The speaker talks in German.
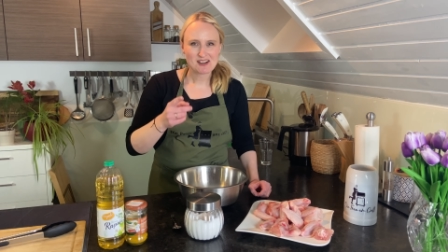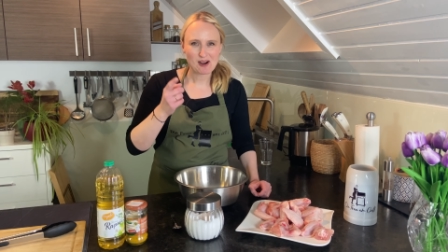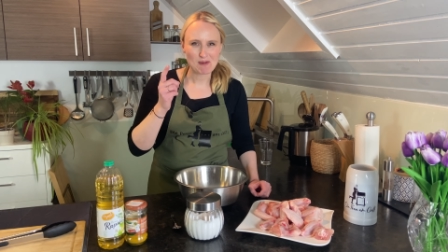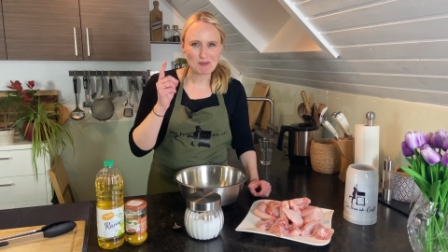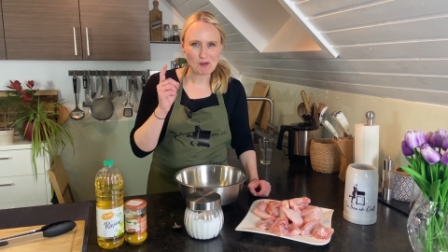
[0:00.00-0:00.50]

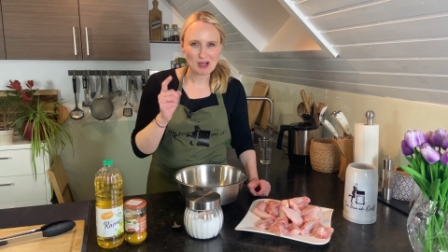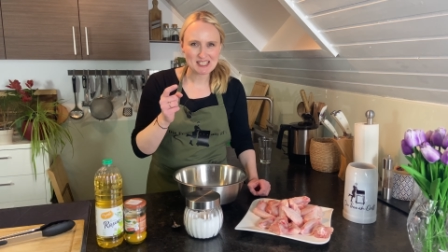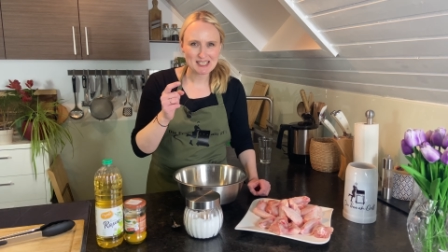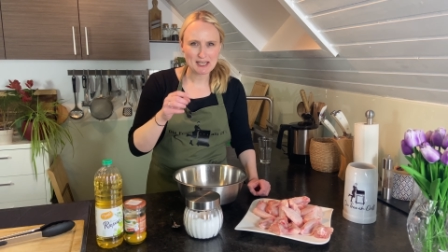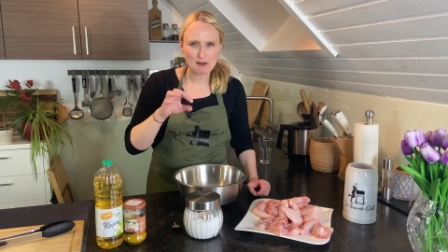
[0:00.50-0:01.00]
haben
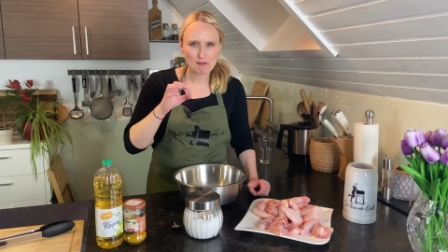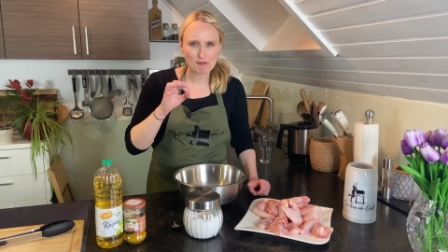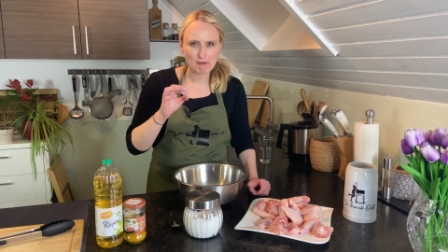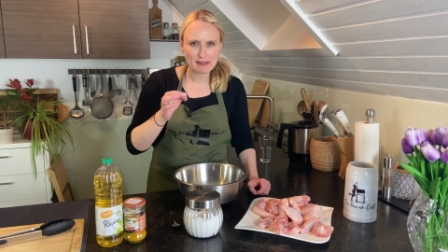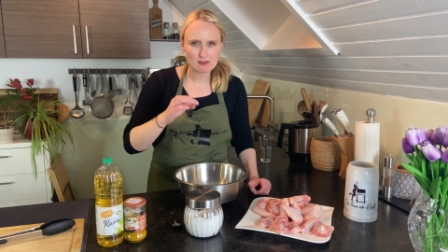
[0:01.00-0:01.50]
ordentlich
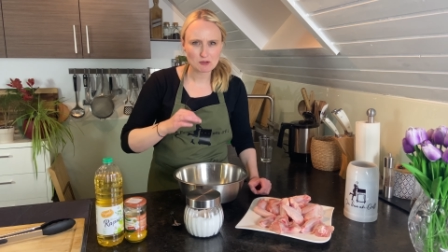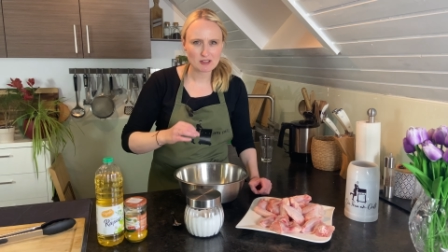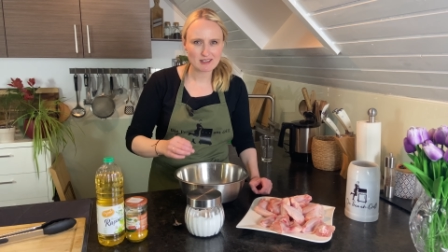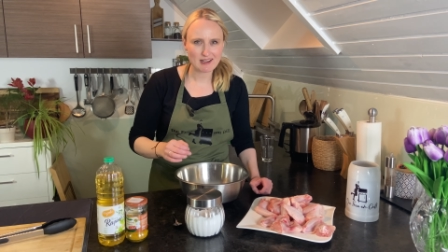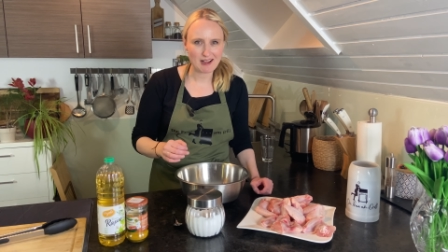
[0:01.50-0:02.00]
Fett unter
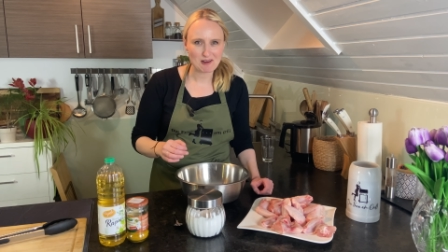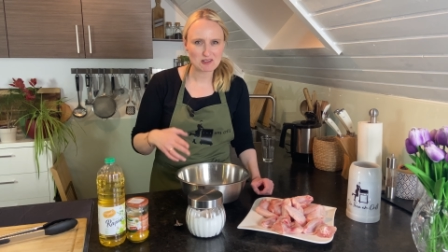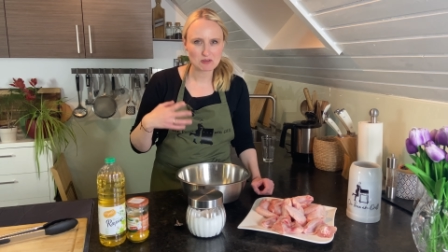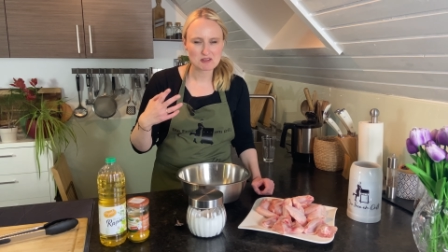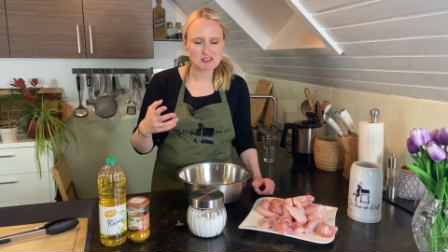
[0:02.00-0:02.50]
der Haut
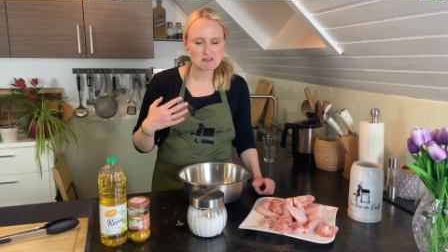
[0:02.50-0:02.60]
und das